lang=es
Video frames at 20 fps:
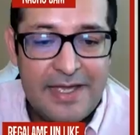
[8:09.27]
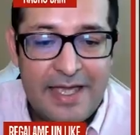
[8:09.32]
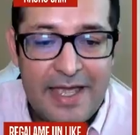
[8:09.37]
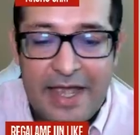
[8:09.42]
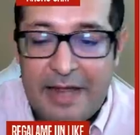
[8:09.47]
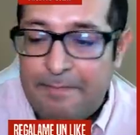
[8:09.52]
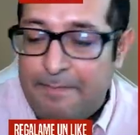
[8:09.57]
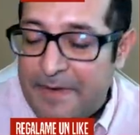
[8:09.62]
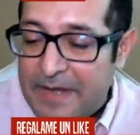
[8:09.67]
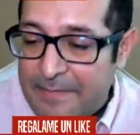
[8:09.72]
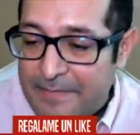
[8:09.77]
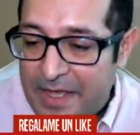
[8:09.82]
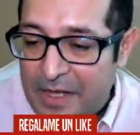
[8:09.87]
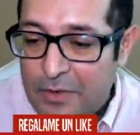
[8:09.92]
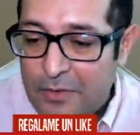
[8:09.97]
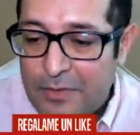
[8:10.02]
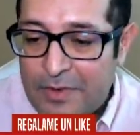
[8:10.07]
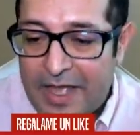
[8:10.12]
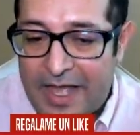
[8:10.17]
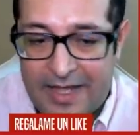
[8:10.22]
El primer
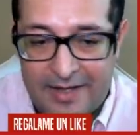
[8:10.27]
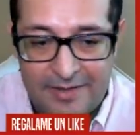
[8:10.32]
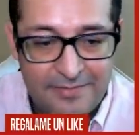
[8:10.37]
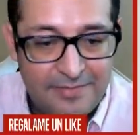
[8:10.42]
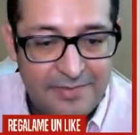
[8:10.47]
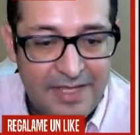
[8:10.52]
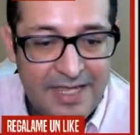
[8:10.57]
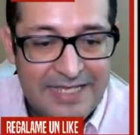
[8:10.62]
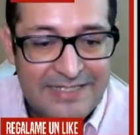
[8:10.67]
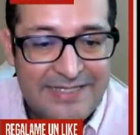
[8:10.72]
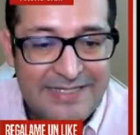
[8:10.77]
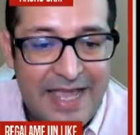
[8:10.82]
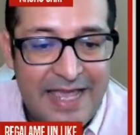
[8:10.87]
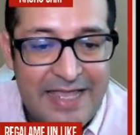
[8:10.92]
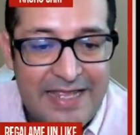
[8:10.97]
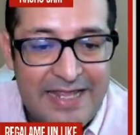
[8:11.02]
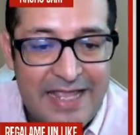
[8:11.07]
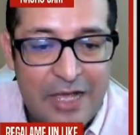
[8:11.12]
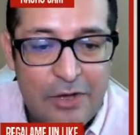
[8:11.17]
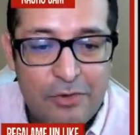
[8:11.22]
lugar es la
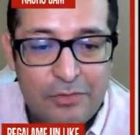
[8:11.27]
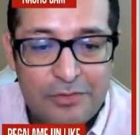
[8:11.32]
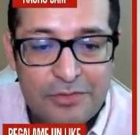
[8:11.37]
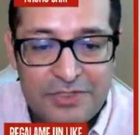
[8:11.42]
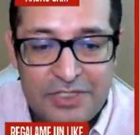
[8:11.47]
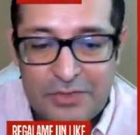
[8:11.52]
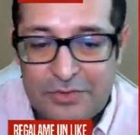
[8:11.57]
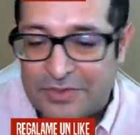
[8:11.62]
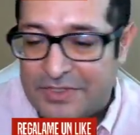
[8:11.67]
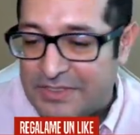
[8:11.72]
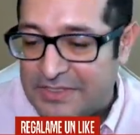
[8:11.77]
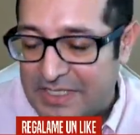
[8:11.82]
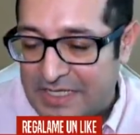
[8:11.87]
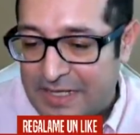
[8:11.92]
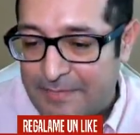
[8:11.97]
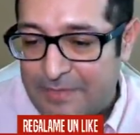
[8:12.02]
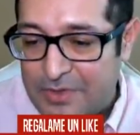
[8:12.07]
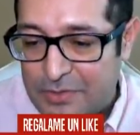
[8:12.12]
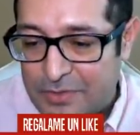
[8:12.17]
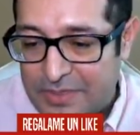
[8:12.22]
India con
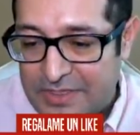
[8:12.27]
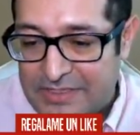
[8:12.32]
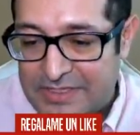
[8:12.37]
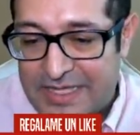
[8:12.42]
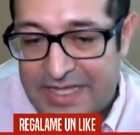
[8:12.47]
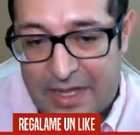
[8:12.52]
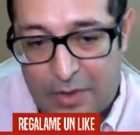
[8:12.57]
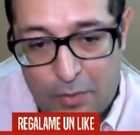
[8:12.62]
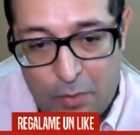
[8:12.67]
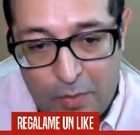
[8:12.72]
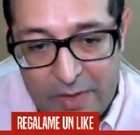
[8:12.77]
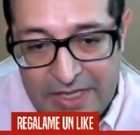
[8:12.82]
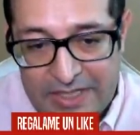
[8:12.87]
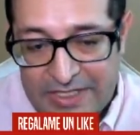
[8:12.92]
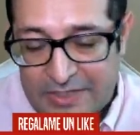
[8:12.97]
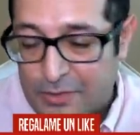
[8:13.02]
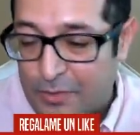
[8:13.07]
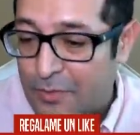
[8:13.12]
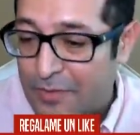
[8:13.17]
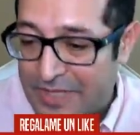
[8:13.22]
260 millones de
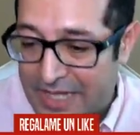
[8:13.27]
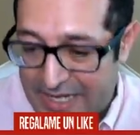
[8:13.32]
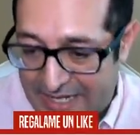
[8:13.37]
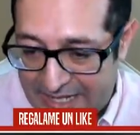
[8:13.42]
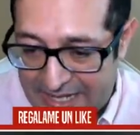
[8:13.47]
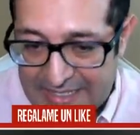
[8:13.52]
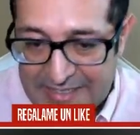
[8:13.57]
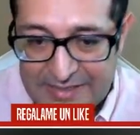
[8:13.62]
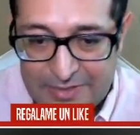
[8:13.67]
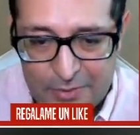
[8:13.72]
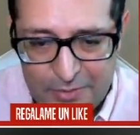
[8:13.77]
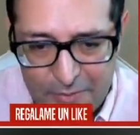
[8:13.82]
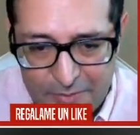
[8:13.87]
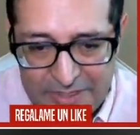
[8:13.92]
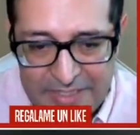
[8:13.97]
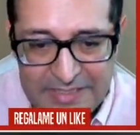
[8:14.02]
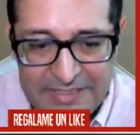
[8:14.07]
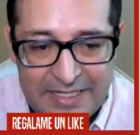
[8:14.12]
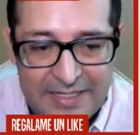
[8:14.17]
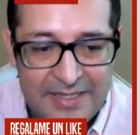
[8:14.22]
cuentas o de alcance, o de
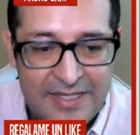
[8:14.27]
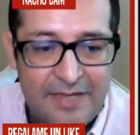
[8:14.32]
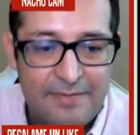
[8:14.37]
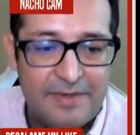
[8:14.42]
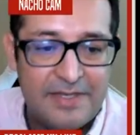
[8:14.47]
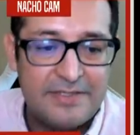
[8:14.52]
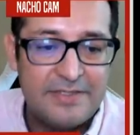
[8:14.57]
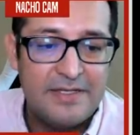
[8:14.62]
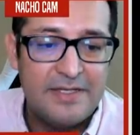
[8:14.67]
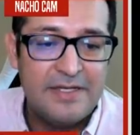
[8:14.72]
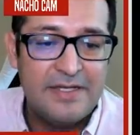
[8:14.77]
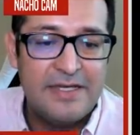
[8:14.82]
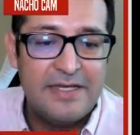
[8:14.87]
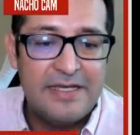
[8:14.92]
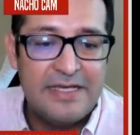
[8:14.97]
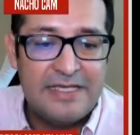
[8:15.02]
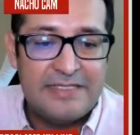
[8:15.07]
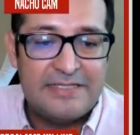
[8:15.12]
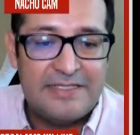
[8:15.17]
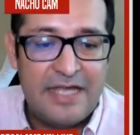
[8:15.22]
cuentas activas.
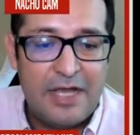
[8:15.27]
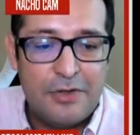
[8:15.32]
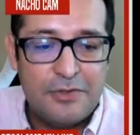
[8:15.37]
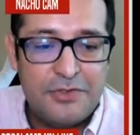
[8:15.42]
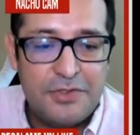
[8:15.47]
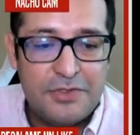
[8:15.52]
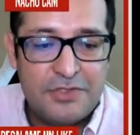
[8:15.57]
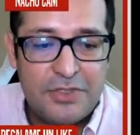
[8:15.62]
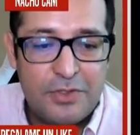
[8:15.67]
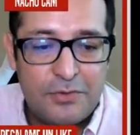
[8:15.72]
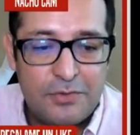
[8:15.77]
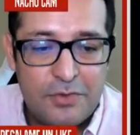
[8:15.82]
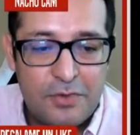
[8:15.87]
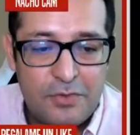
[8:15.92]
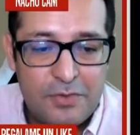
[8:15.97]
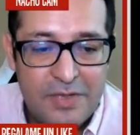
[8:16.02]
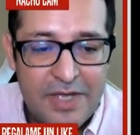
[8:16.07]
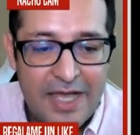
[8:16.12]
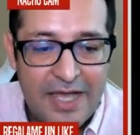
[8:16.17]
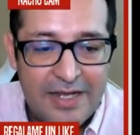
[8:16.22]
Estados Unidos, segundo
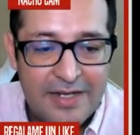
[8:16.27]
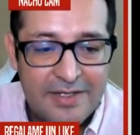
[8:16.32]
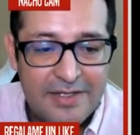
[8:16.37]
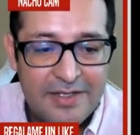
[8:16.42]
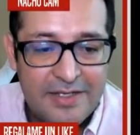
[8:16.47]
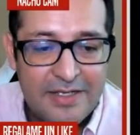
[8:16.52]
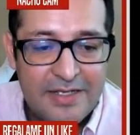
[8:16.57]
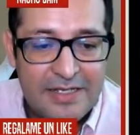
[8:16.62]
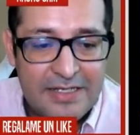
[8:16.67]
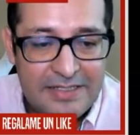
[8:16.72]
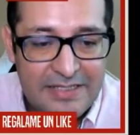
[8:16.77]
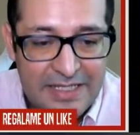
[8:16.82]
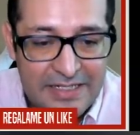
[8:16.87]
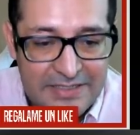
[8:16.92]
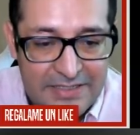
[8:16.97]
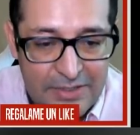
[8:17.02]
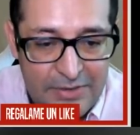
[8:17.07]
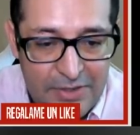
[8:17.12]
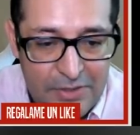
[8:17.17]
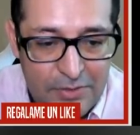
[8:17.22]
lugar.
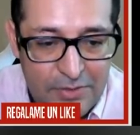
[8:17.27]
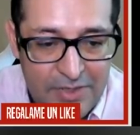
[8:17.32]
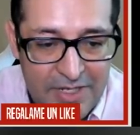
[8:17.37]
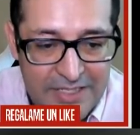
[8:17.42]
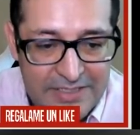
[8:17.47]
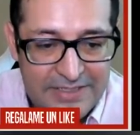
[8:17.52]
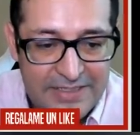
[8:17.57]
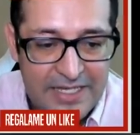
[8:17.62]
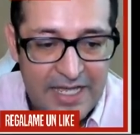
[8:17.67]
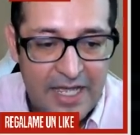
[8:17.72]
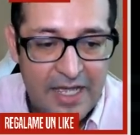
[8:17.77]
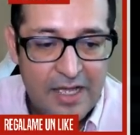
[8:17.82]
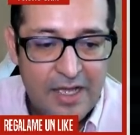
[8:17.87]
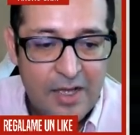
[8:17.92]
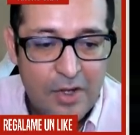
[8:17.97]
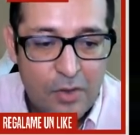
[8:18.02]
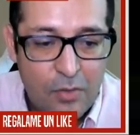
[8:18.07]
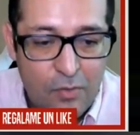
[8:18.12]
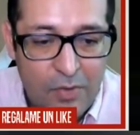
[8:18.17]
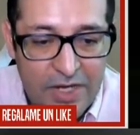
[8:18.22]
Tercero, Indonesia.
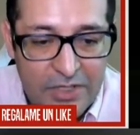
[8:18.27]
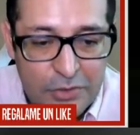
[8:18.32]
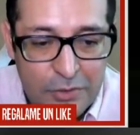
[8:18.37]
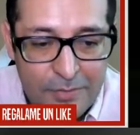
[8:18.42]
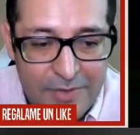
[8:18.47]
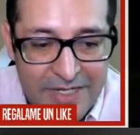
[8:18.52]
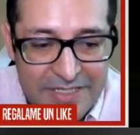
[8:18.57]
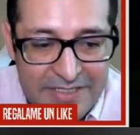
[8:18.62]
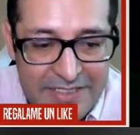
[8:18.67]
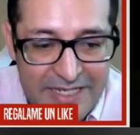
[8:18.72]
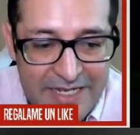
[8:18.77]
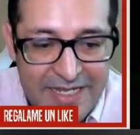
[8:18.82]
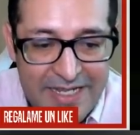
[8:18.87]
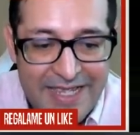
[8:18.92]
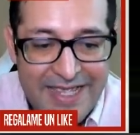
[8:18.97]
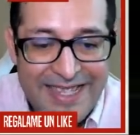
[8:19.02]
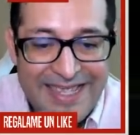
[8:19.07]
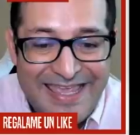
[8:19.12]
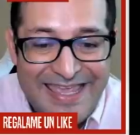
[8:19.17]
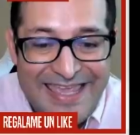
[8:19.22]
Cuarto,
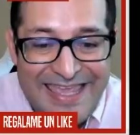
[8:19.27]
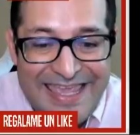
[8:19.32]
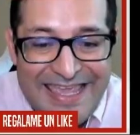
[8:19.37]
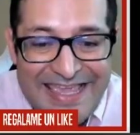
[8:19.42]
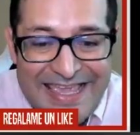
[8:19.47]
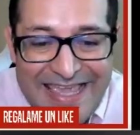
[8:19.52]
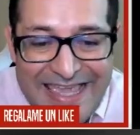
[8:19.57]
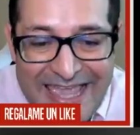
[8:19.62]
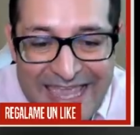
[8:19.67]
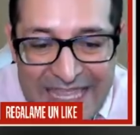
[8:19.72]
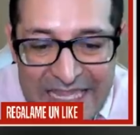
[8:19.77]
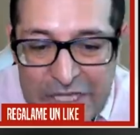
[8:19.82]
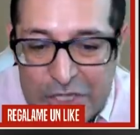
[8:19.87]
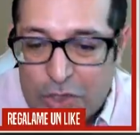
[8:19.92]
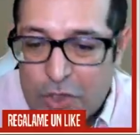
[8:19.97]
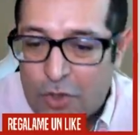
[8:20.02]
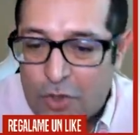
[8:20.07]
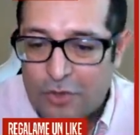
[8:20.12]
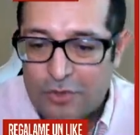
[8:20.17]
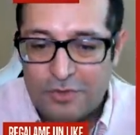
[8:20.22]
Brasil. Y
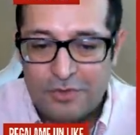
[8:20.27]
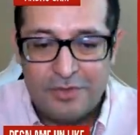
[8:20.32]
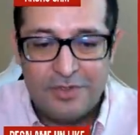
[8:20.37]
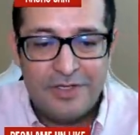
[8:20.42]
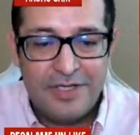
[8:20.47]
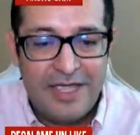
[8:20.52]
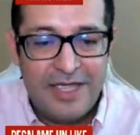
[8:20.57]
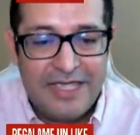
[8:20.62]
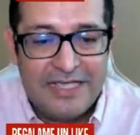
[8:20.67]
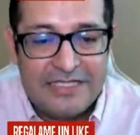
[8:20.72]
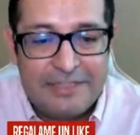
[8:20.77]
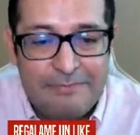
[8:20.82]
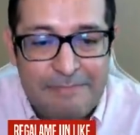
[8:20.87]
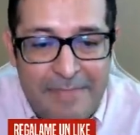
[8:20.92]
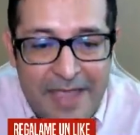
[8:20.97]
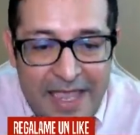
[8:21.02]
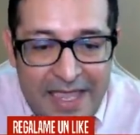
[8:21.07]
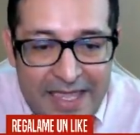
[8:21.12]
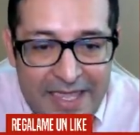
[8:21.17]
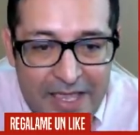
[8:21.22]
quinto es
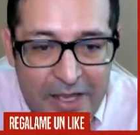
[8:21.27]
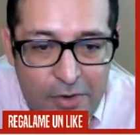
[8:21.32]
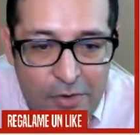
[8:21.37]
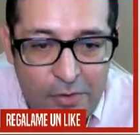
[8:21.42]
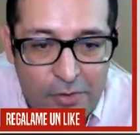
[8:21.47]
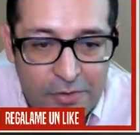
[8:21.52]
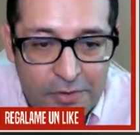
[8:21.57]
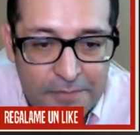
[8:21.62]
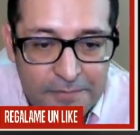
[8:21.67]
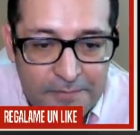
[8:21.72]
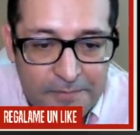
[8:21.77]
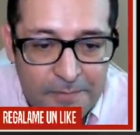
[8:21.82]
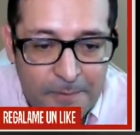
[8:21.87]
México.